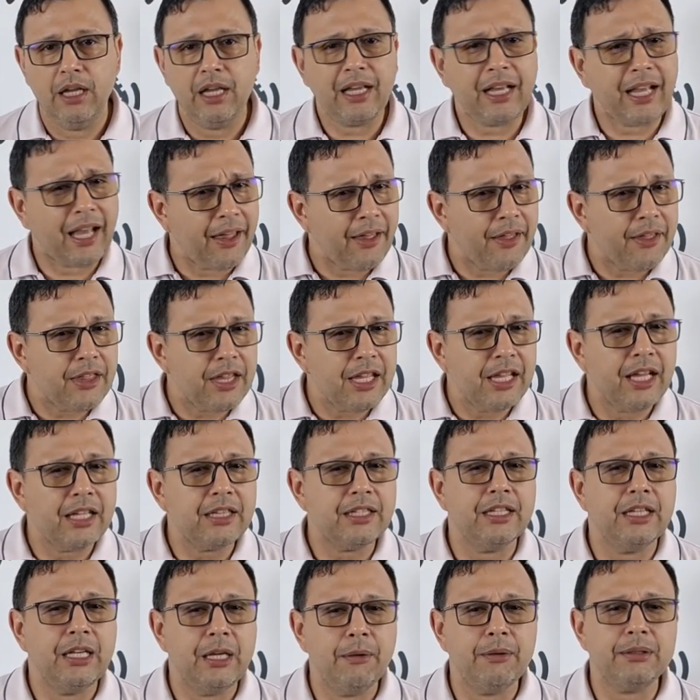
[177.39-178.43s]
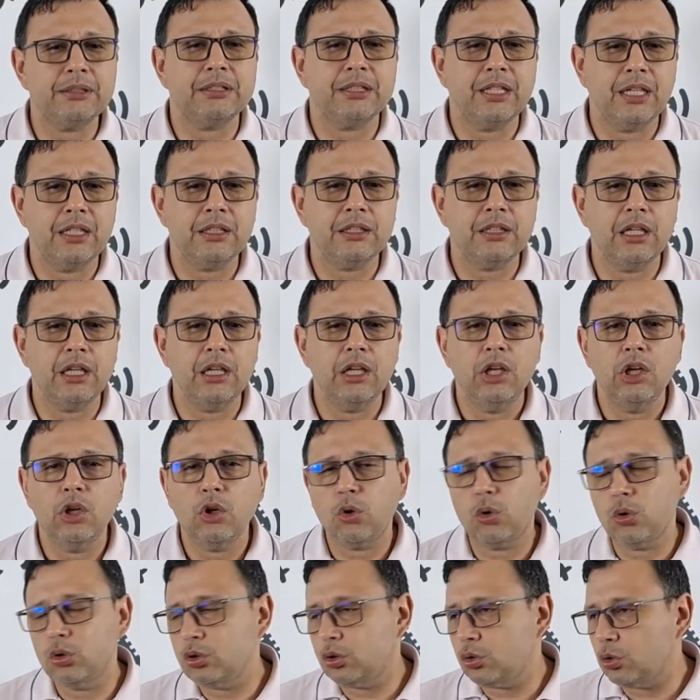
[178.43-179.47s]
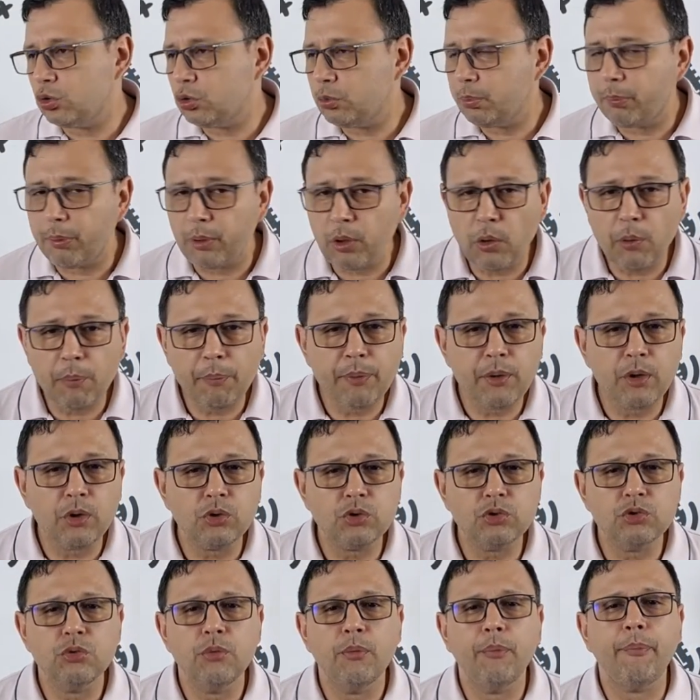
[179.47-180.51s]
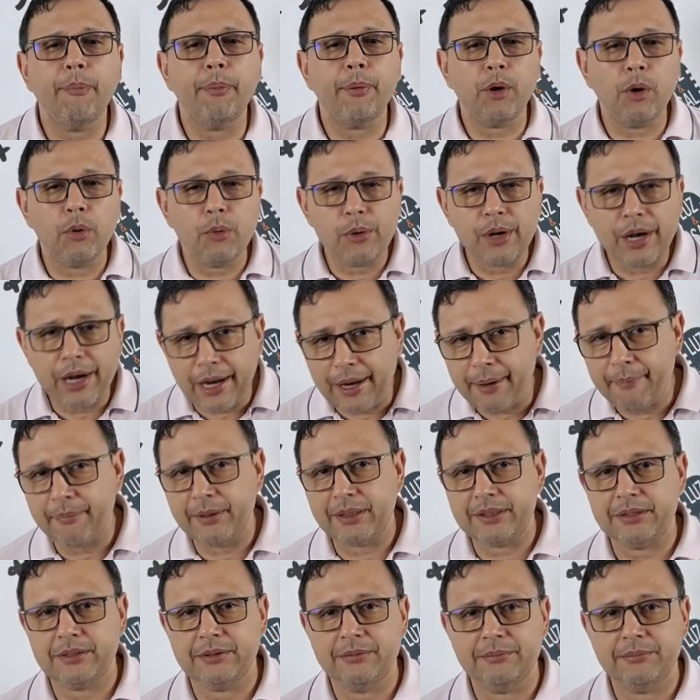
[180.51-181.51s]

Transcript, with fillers: Cada día tiene bastante con sus propios problemas.